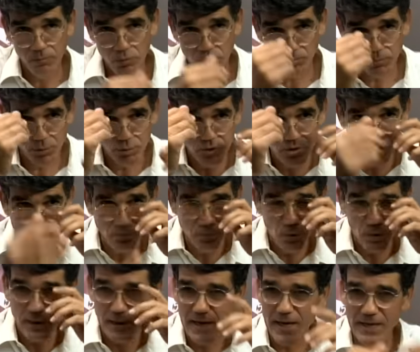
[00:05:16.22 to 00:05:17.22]
produzindo
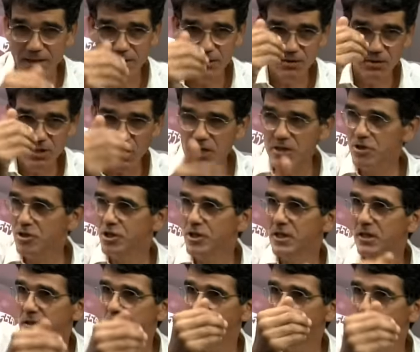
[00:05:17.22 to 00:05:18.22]
bloquete,
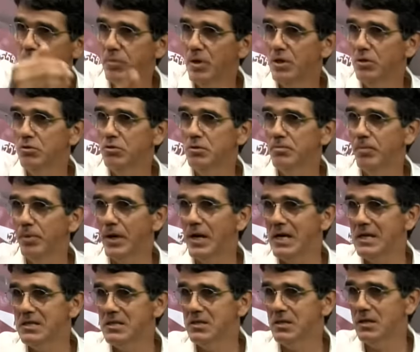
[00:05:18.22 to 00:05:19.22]
sarjeta, banco de
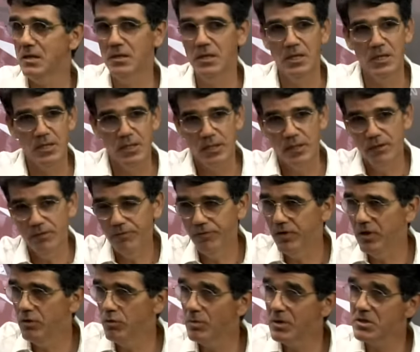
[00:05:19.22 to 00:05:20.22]
praça,
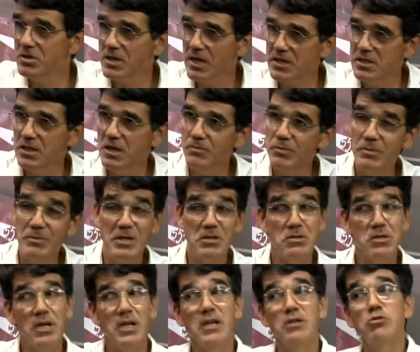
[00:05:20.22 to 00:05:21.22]
enfim, uma série de equipamentos
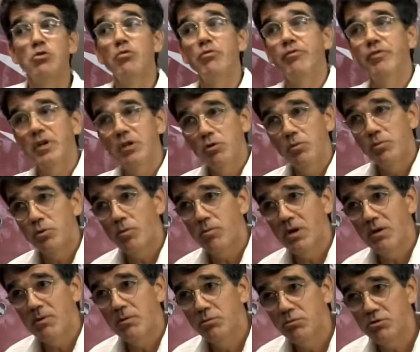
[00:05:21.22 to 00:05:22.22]
e resolvendo um
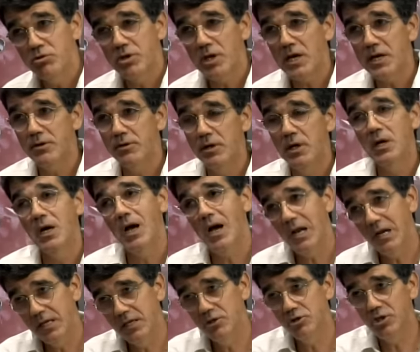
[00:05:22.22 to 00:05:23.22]
problema muito sério,
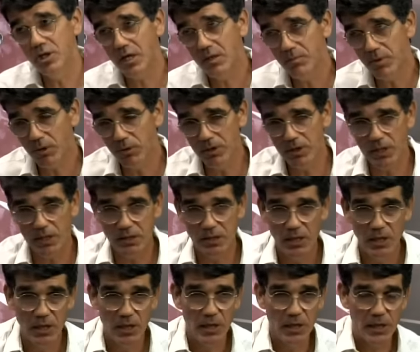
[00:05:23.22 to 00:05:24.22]
além de gerar emprego e renda.
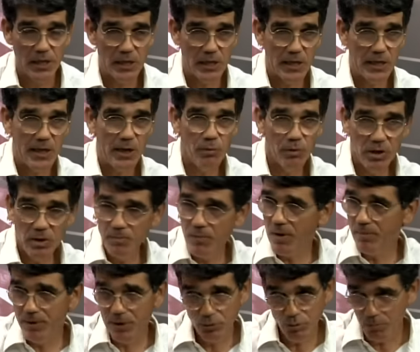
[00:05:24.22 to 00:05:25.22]
É, é um
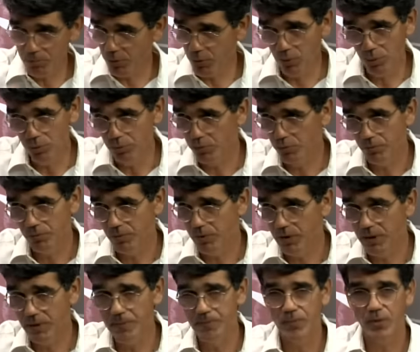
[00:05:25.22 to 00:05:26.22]
equipamento pronto,
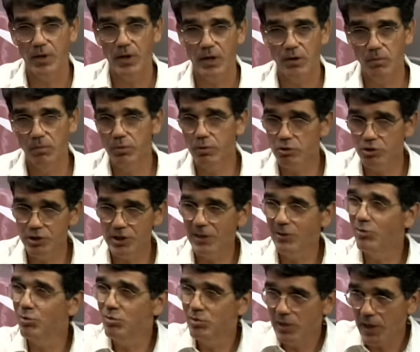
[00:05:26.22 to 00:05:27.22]
né? era um
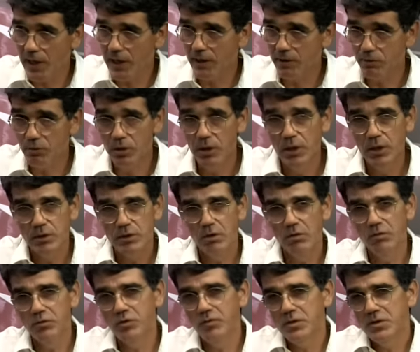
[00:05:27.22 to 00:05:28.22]
projeto técnico.
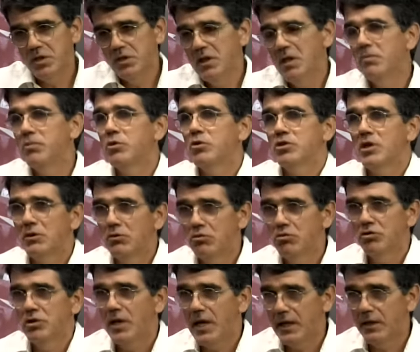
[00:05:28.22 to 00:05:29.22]
Então, se você tem projetos
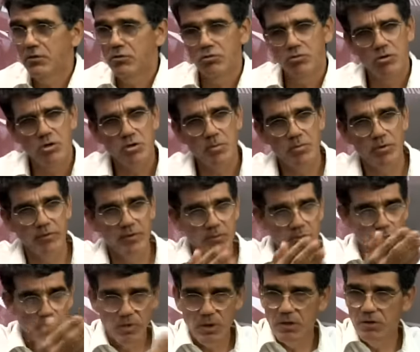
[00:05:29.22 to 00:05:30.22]
técnicos, nós aprovamos
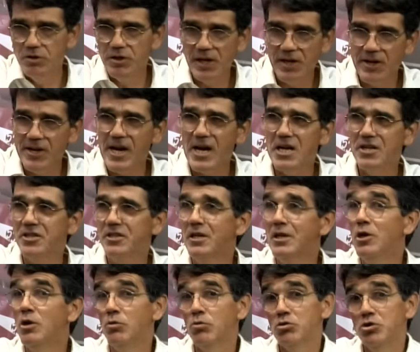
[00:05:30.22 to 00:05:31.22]
um plano de drenagem,
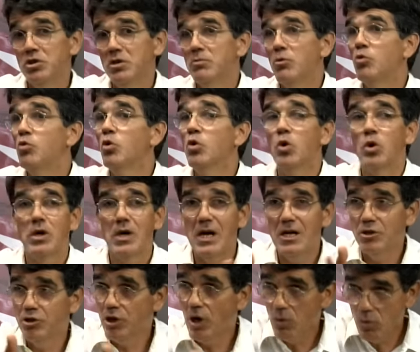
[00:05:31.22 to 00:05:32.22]
conseguimos colocar
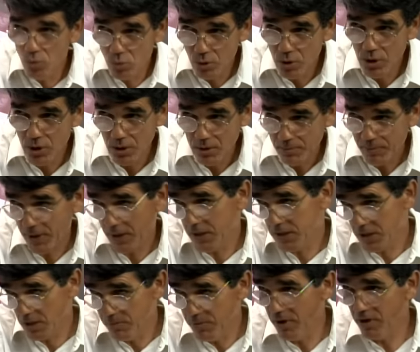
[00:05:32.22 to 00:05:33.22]
a Jaú para
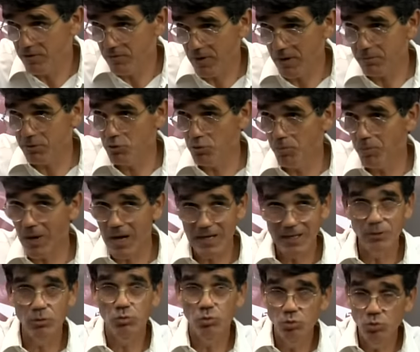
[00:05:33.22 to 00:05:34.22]
receber as verbas do
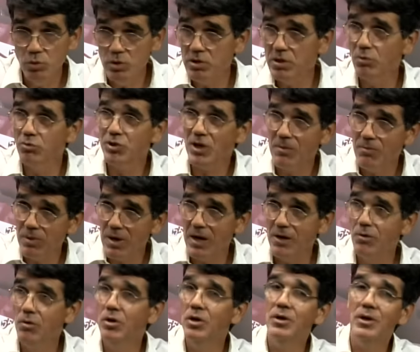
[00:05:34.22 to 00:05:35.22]
PAC, tudo isso é um
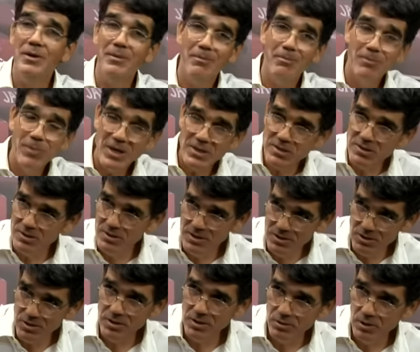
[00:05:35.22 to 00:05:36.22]
trabalho
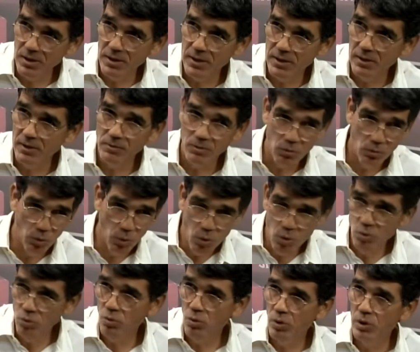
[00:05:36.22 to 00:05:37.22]
bastante é,
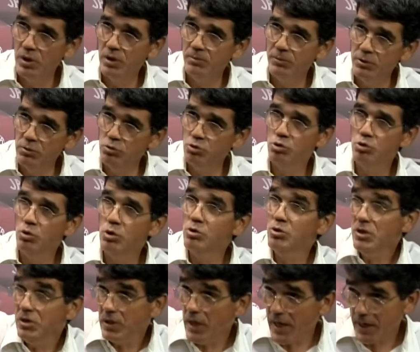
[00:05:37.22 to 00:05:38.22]
longo, minucioso
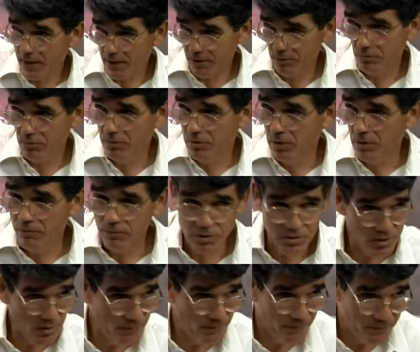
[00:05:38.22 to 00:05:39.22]
e técnico.
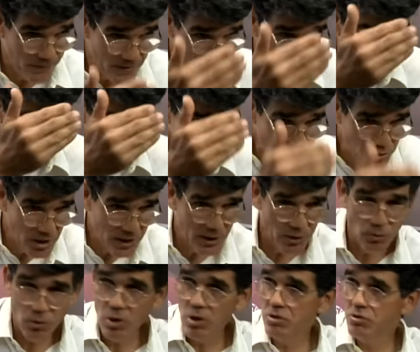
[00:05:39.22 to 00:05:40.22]
Você faz todo um
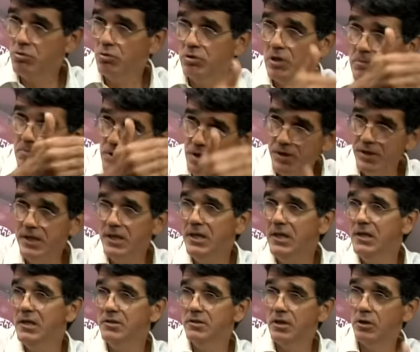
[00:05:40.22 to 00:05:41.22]
diagnóstico, tem
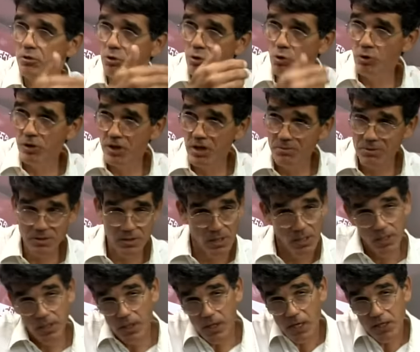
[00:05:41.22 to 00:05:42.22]
planilhas, tem cronogramas.
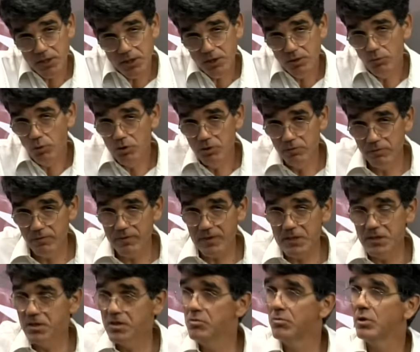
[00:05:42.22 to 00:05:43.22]
A gente hoje
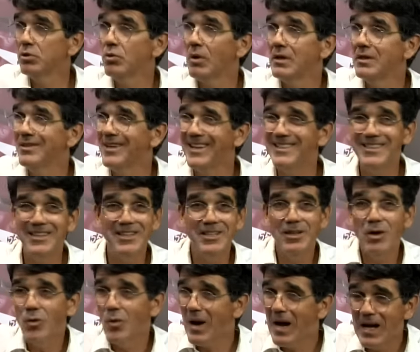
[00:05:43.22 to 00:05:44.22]
vivencia uma atualidade que
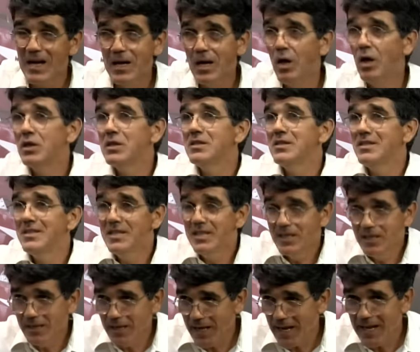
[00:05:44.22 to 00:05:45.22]
não há
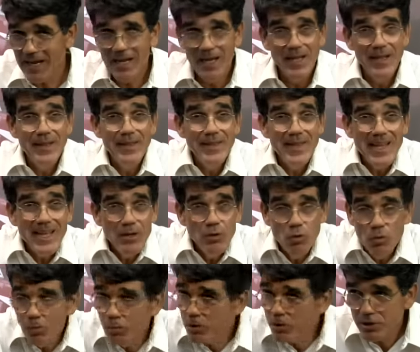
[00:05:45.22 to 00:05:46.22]
sequer
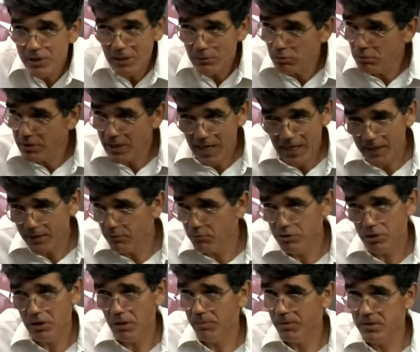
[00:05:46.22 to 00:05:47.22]
nenhum projeto técnico
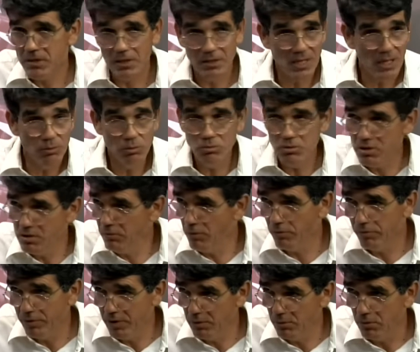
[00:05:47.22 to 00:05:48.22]
sendo apresentado ou
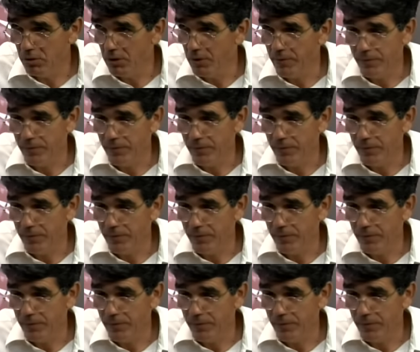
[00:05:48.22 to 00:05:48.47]
desenvolvido.